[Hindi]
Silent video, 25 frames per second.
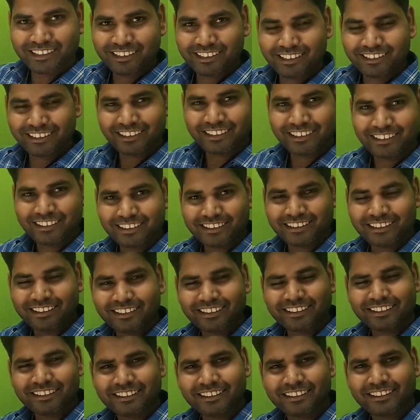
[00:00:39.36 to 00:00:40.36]
तो
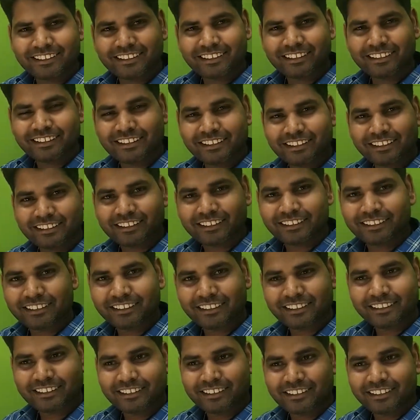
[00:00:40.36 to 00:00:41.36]
आपने कभी सिमिली
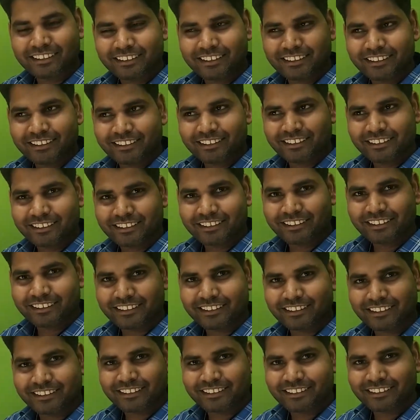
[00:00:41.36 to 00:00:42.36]
सुना है सिमिली क्या
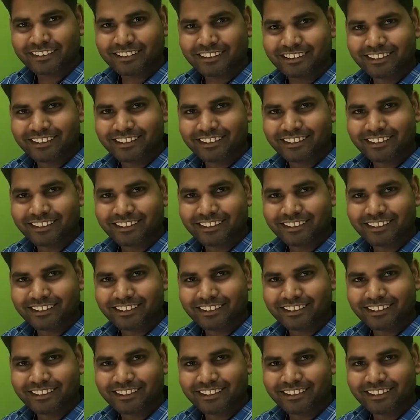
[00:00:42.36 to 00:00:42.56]
होता है